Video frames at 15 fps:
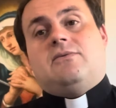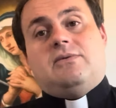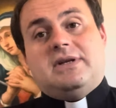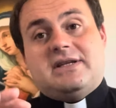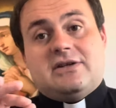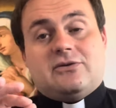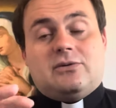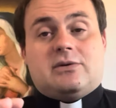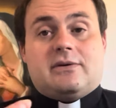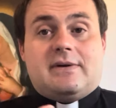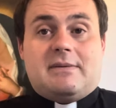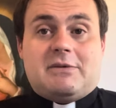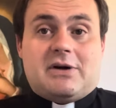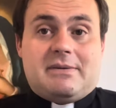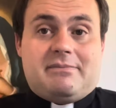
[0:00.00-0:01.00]
Qui Gesù
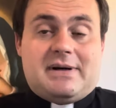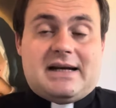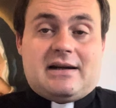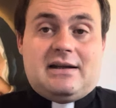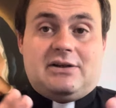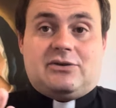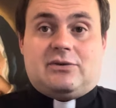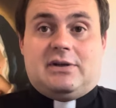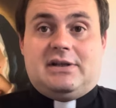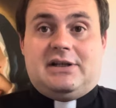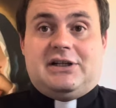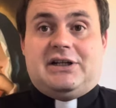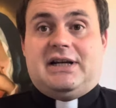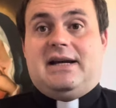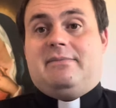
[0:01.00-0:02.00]
troviamo che parla ai suoi
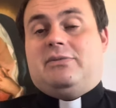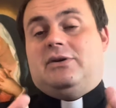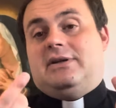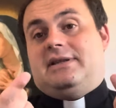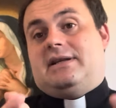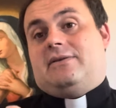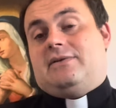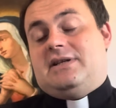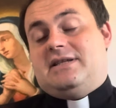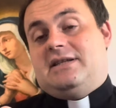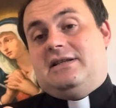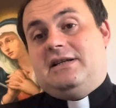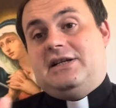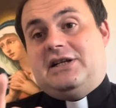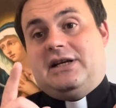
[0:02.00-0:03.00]
discepoli, tra questi
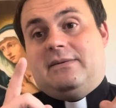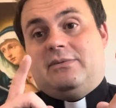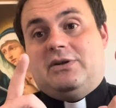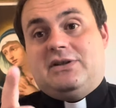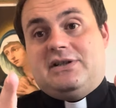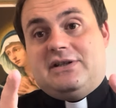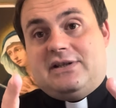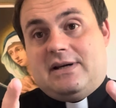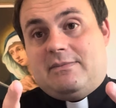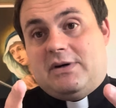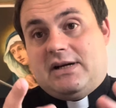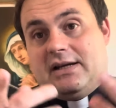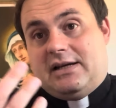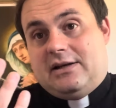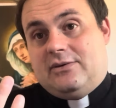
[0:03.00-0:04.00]
discepoli ci siamo
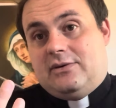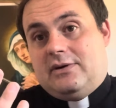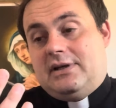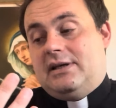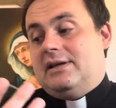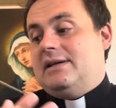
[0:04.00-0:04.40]
anche noi,